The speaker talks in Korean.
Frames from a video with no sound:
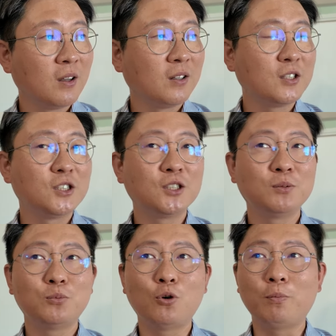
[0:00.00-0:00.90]
근데
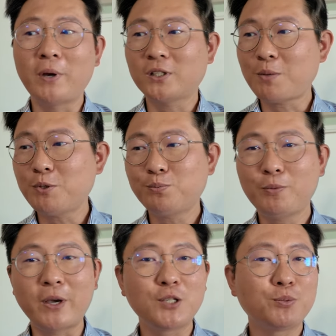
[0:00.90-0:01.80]
지금 뭐 130불,
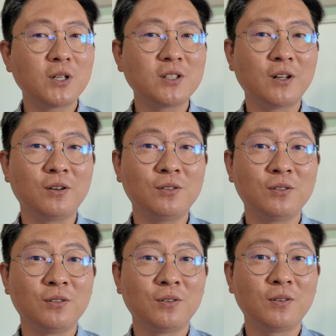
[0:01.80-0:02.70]
120불 하잖아요.